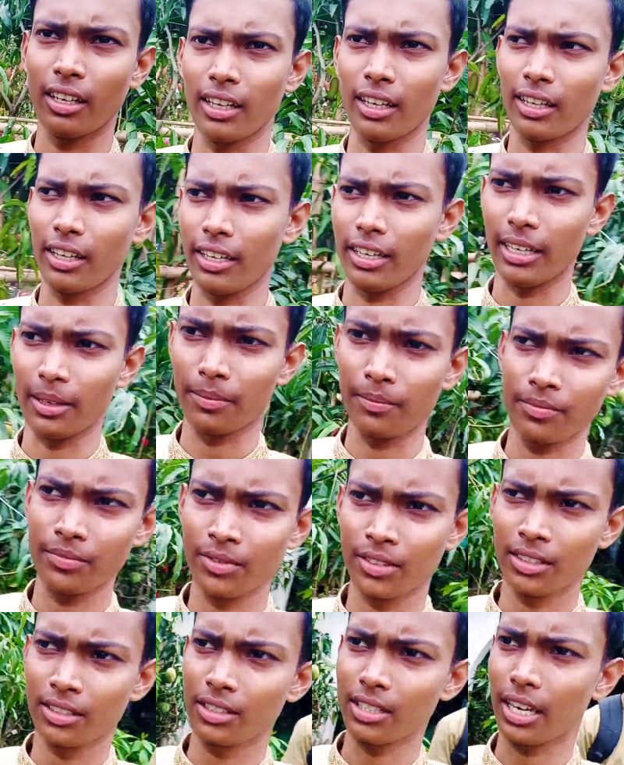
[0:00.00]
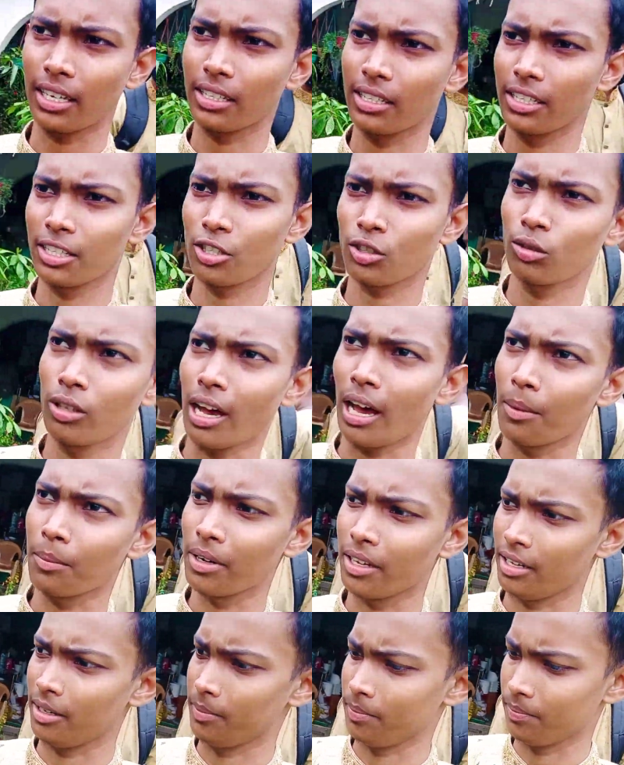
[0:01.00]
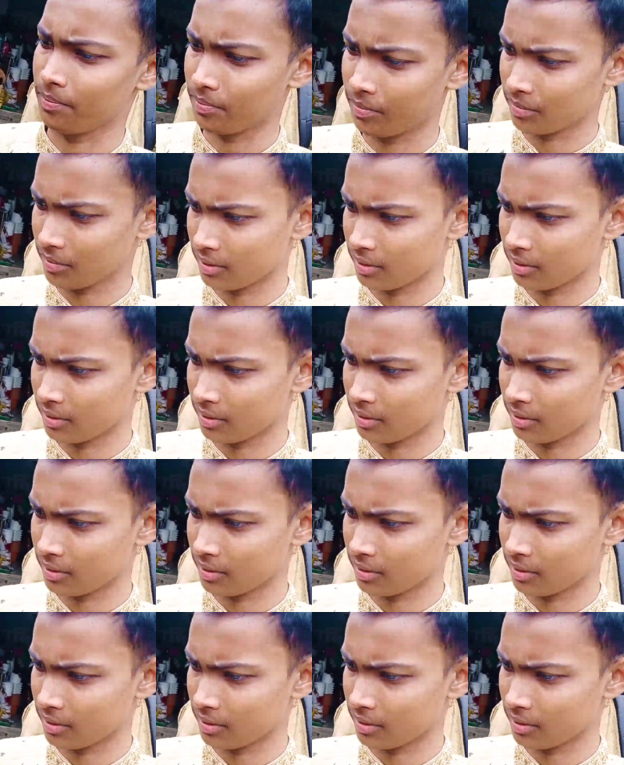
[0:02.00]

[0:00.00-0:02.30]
এখানে আম চারিদিকে শুধু আম আর আম